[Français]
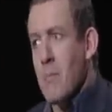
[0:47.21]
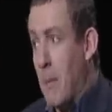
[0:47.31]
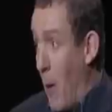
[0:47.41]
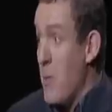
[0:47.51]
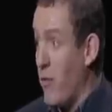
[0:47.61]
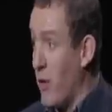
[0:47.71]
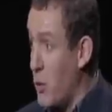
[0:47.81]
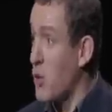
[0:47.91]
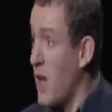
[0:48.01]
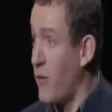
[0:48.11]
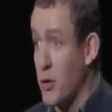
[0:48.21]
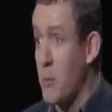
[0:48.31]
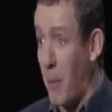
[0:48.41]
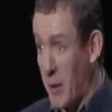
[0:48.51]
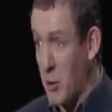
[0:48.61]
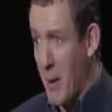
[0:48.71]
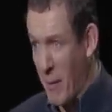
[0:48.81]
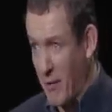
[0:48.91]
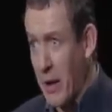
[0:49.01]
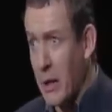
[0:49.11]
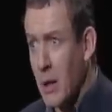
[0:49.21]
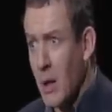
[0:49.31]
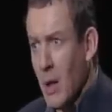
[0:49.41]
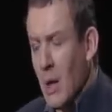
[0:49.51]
Ma première voiture, je l'ai vendue pour payer tous mes PV.